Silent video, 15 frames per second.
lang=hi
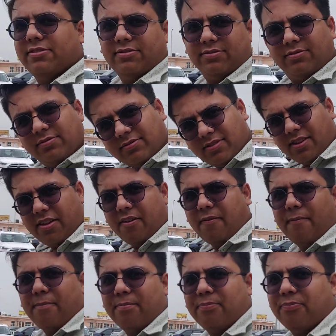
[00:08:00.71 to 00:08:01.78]
आपका चलान
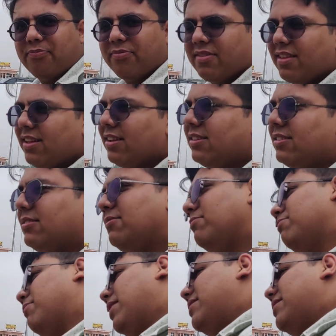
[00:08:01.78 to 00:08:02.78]
होने से पहले वो